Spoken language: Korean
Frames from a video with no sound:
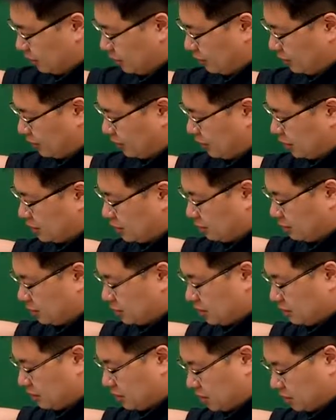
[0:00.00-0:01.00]
여기에서
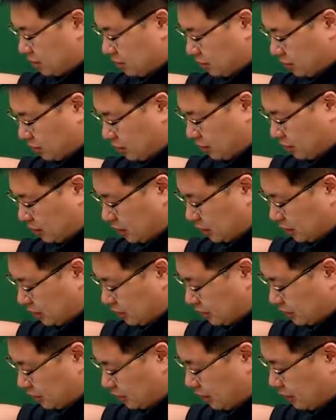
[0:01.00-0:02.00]
보시면은 어떻게 된다
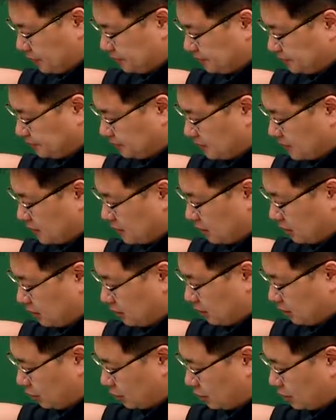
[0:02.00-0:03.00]
그랬어요?
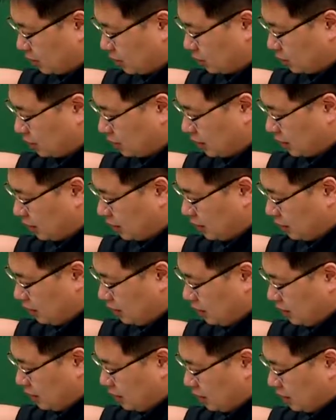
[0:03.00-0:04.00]
여기서 나오는 게
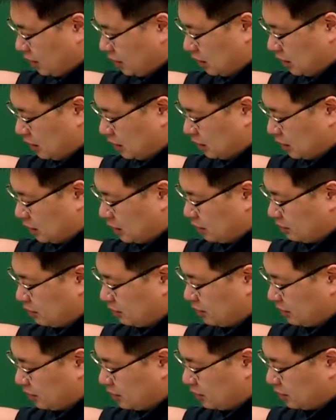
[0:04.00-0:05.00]
채무
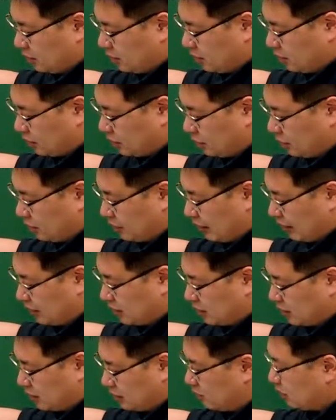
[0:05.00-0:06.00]
변제와 관련하여 다른
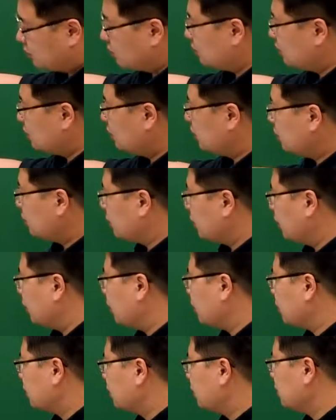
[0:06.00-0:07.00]
채권.
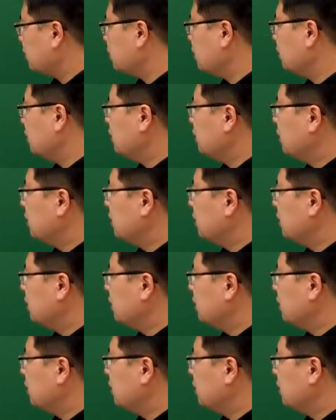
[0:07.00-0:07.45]
예, 그래서